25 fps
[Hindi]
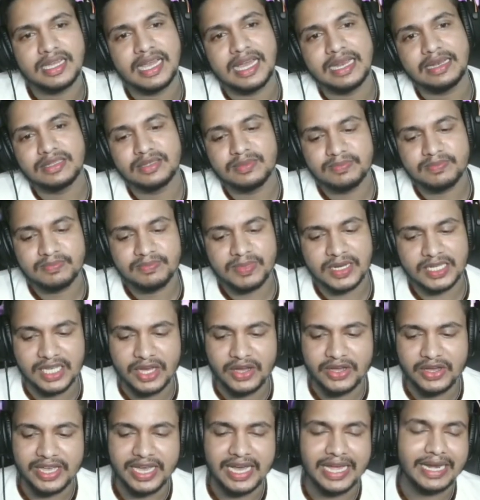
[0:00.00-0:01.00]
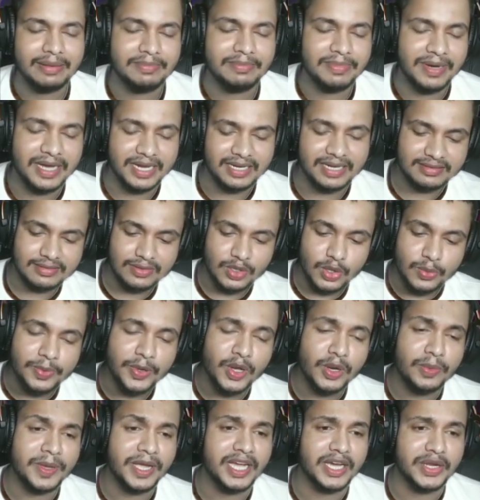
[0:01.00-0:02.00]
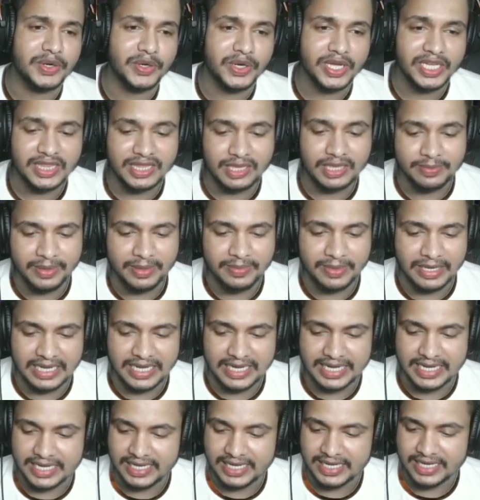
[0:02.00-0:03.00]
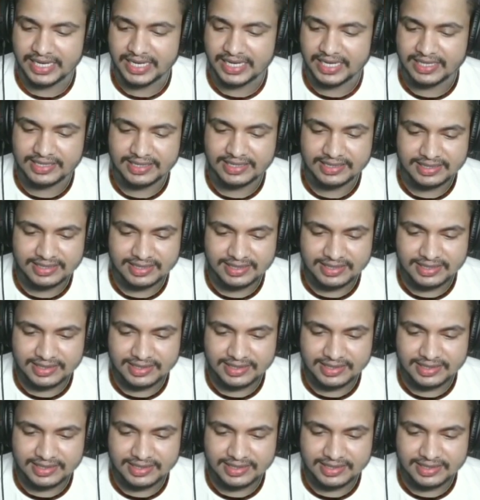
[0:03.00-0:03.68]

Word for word: यार बताओ यार एक बार ओपी ओपी करोगे तभी मिलेगा ना यार